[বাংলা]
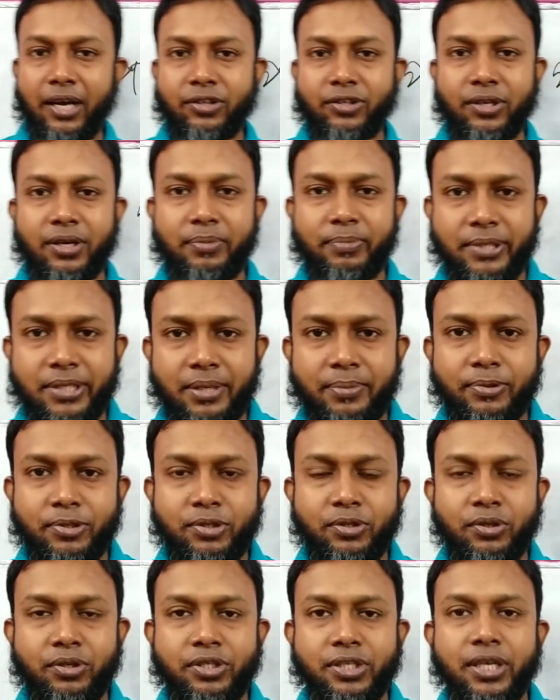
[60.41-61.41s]
আলোচনার
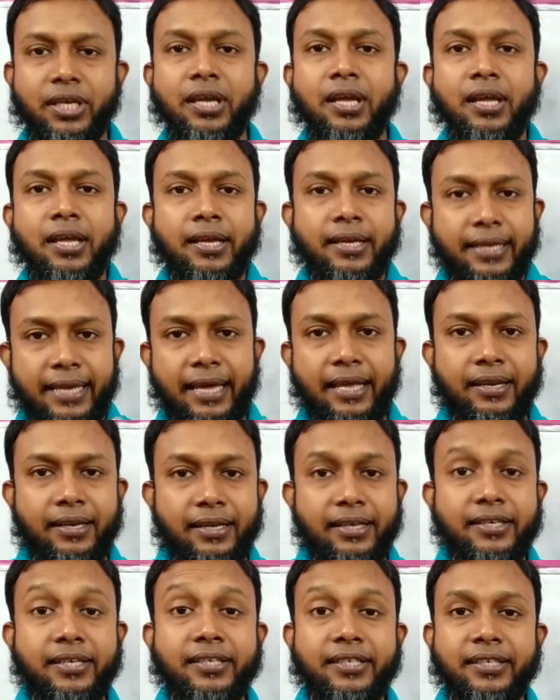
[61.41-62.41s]
বিষয়বস্তু হচ্ছে ক্যান
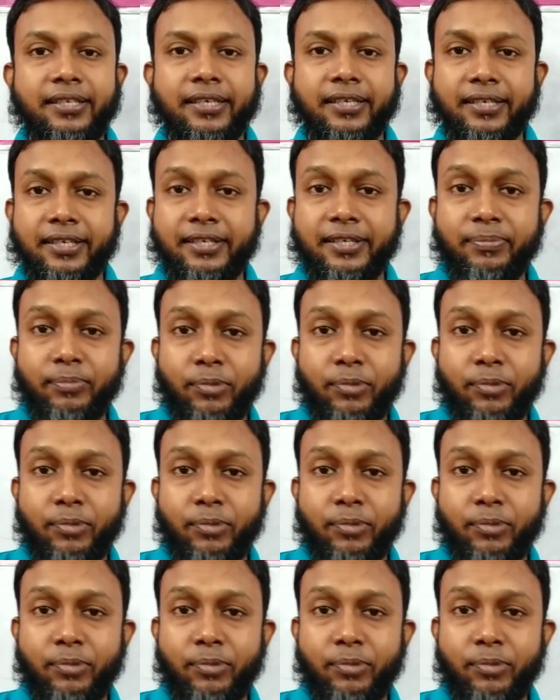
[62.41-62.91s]
এটা কি এটা একটি